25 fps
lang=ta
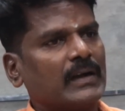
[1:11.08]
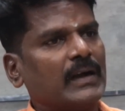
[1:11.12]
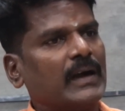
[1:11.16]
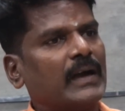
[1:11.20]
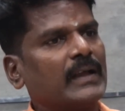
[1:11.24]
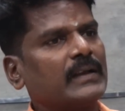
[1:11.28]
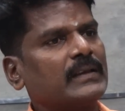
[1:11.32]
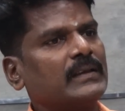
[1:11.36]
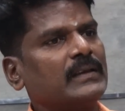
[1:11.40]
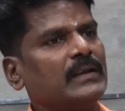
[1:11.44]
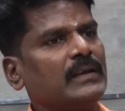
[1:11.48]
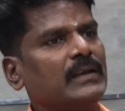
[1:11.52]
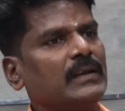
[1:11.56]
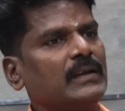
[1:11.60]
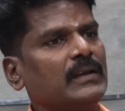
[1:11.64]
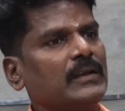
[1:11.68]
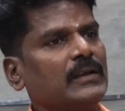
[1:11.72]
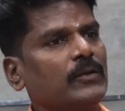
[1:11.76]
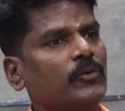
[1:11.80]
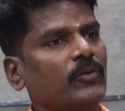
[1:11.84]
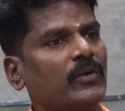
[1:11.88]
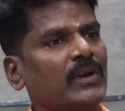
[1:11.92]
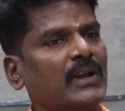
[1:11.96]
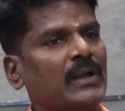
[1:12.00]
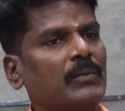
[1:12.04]
கார்த்தி
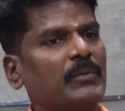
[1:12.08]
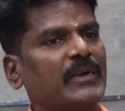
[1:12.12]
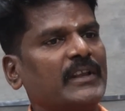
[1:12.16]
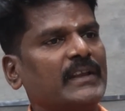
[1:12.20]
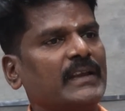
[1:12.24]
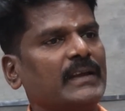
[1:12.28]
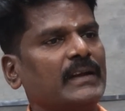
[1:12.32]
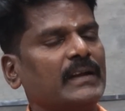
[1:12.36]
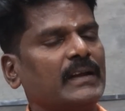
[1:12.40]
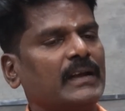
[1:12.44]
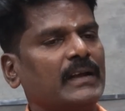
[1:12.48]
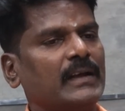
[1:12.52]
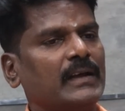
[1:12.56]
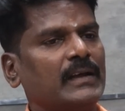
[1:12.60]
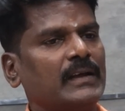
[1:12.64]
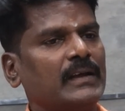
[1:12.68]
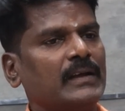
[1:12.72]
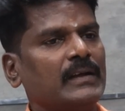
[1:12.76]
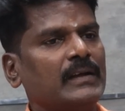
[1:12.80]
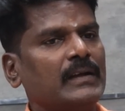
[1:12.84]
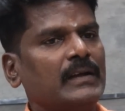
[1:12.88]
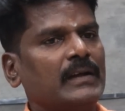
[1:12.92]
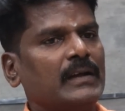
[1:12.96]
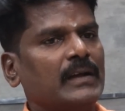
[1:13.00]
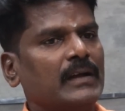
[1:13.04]
இவங்கெல்லாம் பார்த்திங்கன்னா
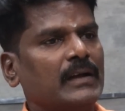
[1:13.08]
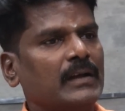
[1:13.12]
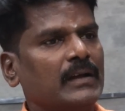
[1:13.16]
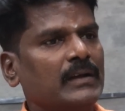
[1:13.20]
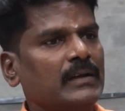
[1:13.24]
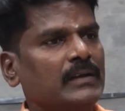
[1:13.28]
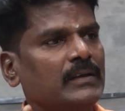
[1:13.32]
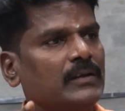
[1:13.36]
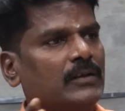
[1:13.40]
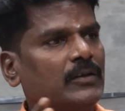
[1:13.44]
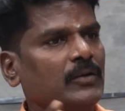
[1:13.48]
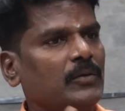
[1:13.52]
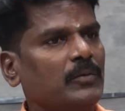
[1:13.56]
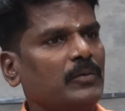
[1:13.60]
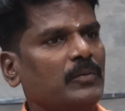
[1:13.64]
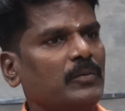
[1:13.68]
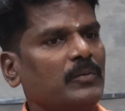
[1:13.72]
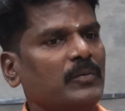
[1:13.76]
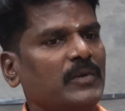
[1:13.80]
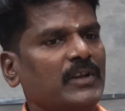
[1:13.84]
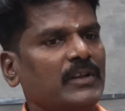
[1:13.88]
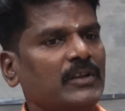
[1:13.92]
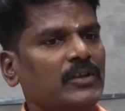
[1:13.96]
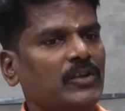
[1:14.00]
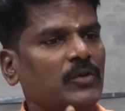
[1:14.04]
இந்து
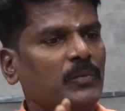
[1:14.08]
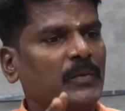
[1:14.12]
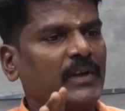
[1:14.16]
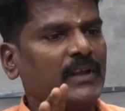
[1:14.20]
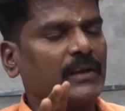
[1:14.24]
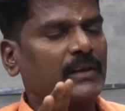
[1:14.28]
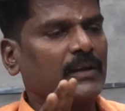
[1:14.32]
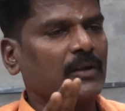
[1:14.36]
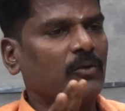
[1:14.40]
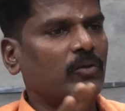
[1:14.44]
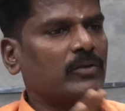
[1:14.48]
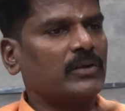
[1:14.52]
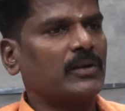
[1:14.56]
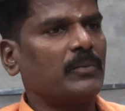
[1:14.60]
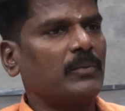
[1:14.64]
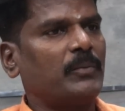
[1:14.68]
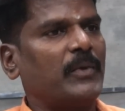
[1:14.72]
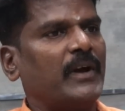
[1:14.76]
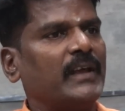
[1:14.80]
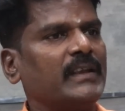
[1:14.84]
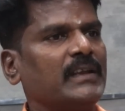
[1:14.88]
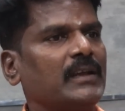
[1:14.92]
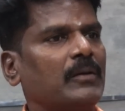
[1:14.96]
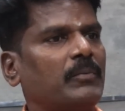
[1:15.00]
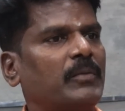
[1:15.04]
இந்து மதத்தில் ஒருத்தர்
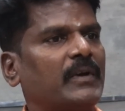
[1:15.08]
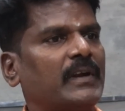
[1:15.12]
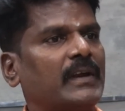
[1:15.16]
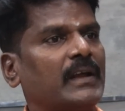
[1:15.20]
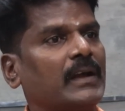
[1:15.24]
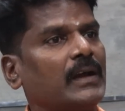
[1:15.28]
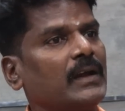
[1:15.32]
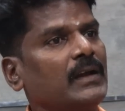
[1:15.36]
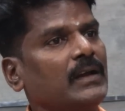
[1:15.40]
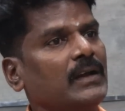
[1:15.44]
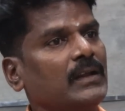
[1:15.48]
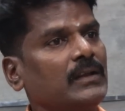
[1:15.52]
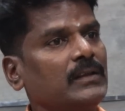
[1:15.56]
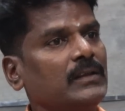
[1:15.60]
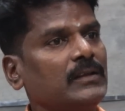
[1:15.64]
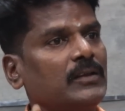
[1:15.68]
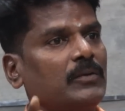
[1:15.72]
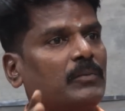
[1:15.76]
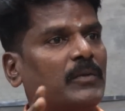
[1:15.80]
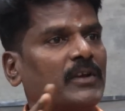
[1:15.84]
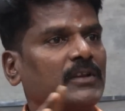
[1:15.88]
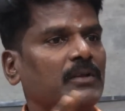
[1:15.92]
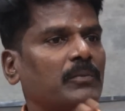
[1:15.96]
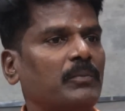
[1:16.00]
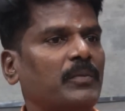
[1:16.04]
பாதிக்கப்பட்டாங்க இல்லை இந்து
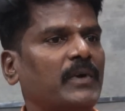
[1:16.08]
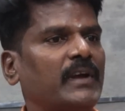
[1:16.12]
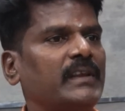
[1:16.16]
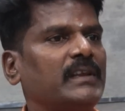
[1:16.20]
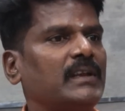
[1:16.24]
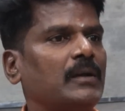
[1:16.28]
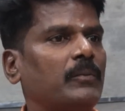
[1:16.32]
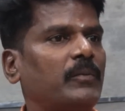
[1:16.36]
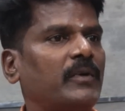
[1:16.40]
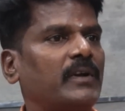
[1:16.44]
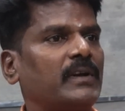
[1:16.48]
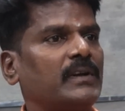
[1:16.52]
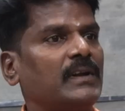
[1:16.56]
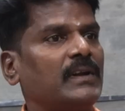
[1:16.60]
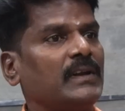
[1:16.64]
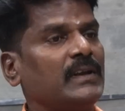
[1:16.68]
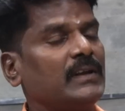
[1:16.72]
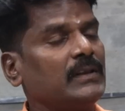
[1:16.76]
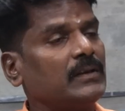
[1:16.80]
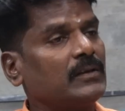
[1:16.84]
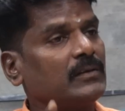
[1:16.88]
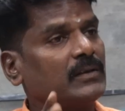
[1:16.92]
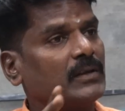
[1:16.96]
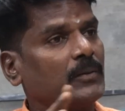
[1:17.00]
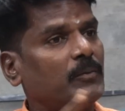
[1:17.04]
மதம் பாதிக்கப்பட்டு
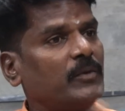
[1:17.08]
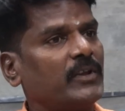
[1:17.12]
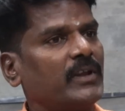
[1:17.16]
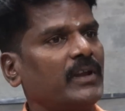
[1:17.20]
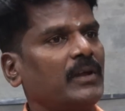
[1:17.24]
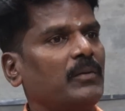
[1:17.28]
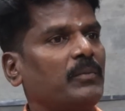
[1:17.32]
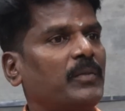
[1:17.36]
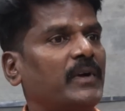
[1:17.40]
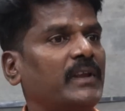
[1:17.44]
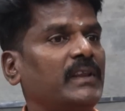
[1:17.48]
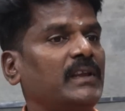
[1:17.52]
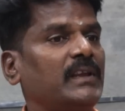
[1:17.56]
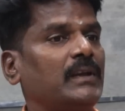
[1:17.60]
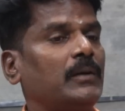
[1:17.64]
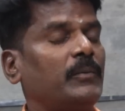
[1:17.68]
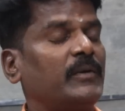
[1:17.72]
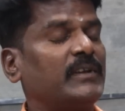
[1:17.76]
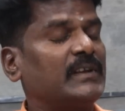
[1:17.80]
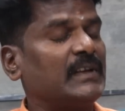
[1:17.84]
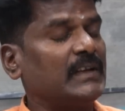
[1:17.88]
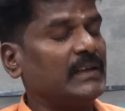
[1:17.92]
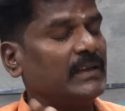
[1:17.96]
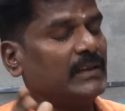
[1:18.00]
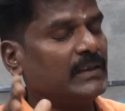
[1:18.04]
இந்து சமுதாயம்
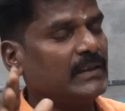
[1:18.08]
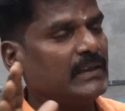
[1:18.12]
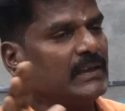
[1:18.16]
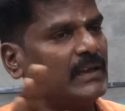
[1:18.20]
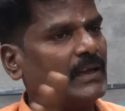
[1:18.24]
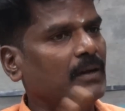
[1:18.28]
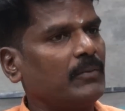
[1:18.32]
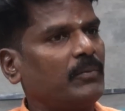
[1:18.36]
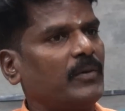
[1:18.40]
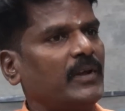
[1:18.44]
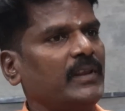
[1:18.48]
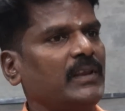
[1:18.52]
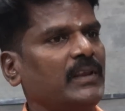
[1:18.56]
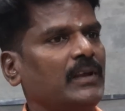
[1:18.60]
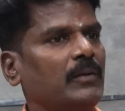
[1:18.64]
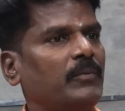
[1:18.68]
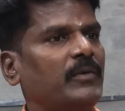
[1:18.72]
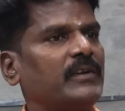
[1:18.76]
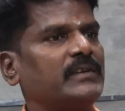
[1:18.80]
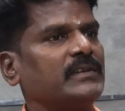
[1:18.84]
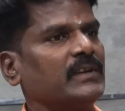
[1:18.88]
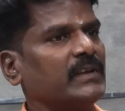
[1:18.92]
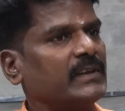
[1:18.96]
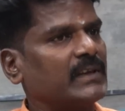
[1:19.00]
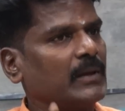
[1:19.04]
பாதிக்கப்பட்டுச்சு இல்லை இந்தியா
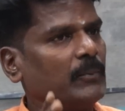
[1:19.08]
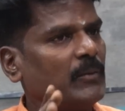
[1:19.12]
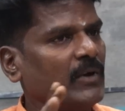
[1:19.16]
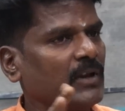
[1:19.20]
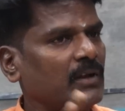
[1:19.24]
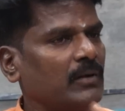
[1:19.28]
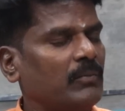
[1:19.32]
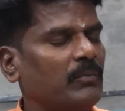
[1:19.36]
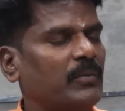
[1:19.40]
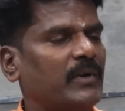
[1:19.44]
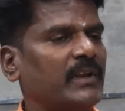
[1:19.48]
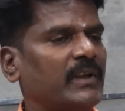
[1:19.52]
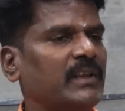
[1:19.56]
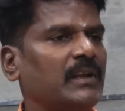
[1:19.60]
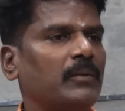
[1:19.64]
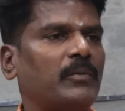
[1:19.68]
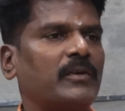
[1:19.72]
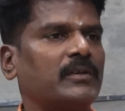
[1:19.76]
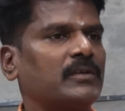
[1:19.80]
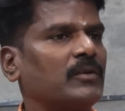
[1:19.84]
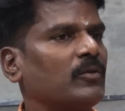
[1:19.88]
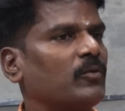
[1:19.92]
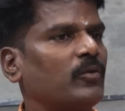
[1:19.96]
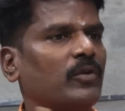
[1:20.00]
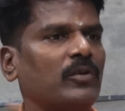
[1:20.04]
பாதிக்கப்பட்டுச்சு தமிழகம்
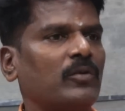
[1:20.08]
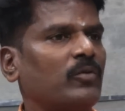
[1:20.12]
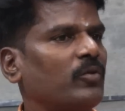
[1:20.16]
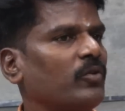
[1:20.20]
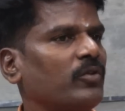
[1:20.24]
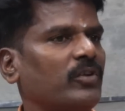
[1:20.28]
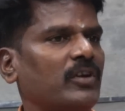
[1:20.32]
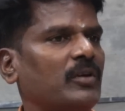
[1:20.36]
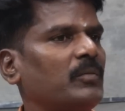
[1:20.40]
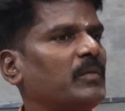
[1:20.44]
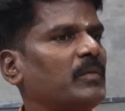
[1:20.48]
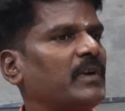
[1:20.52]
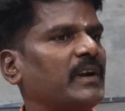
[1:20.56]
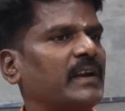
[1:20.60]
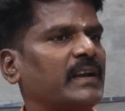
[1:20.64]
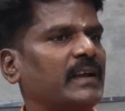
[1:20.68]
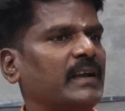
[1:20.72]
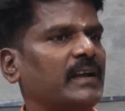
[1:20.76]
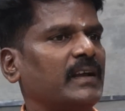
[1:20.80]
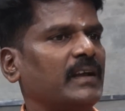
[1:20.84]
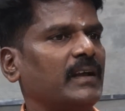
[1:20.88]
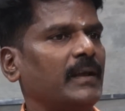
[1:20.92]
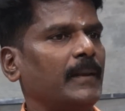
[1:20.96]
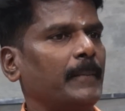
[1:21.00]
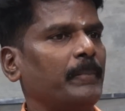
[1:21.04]
பாதிக்கப்பட்டுச்சுன்னா குரல் கொடுக்கவே
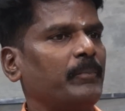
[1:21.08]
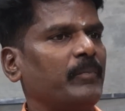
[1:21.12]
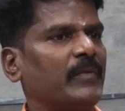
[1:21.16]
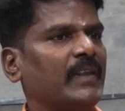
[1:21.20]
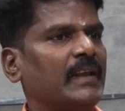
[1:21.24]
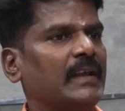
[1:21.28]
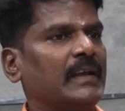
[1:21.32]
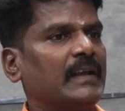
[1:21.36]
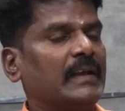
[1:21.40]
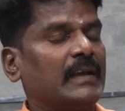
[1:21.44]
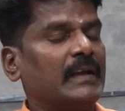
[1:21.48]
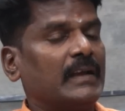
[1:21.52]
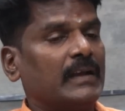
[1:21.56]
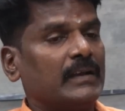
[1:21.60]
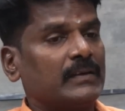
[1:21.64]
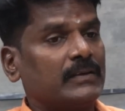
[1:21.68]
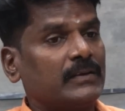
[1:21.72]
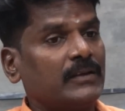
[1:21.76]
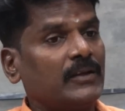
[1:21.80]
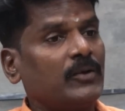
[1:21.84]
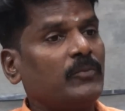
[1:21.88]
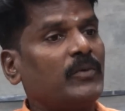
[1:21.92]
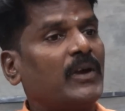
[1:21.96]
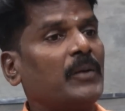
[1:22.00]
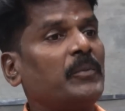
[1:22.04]
மாட்டாங்க
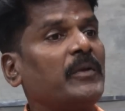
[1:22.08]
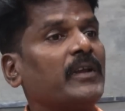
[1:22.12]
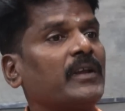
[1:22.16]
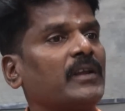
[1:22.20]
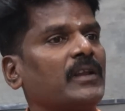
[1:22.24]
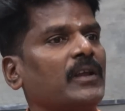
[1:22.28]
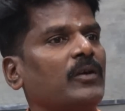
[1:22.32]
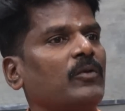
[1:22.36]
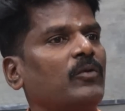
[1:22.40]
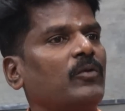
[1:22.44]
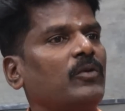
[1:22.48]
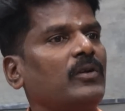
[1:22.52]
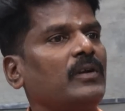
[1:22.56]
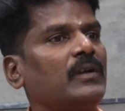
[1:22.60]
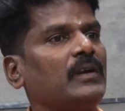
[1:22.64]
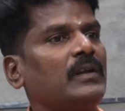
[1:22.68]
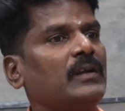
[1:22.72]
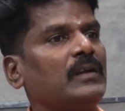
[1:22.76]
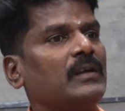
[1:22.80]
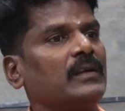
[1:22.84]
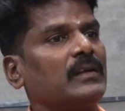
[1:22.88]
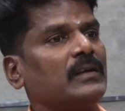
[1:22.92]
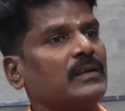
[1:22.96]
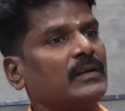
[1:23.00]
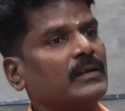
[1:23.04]
சிறுபான்மைக்கு ஏதாவது ஒன்று
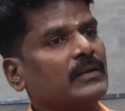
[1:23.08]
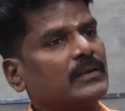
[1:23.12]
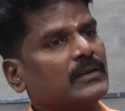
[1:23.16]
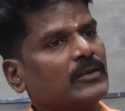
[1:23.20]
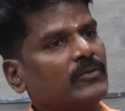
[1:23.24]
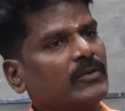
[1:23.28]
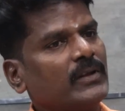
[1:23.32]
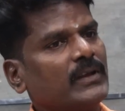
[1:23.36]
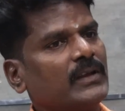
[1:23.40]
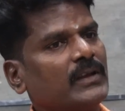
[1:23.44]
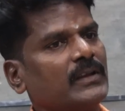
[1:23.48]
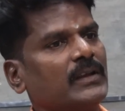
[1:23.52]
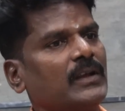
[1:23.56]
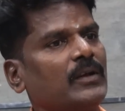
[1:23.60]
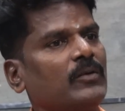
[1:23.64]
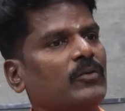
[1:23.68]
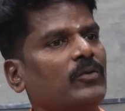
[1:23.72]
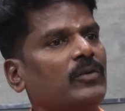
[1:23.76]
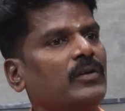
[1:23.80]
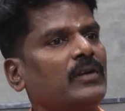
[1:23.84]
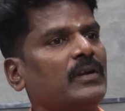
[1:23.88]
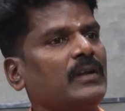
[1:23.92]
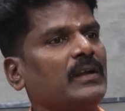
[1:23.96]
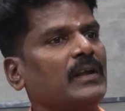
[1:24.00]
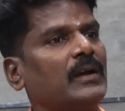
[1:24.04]
கிறிஸ்தவனுக்கு ஏதாவது
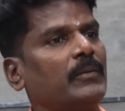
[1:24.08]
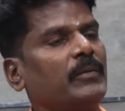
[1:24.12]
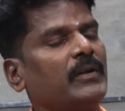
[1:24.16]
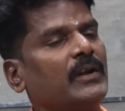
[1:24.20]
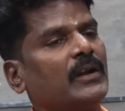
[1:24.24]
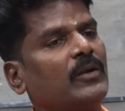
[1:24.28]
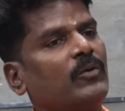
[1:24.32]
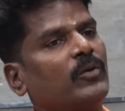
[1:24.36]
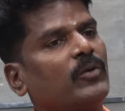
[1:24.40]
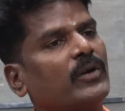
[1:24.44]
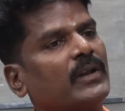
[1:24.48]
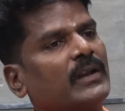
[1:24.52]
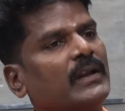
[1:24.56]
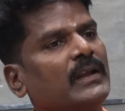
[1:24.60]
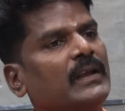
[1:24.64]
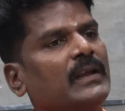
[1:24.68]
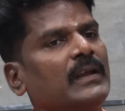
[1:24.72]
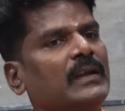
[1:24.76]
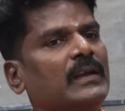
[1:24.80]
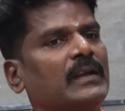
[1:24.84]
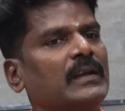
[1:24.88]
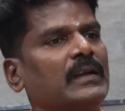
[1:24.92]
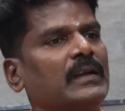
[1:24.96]
ஒன்று அப்படின்னா உடனே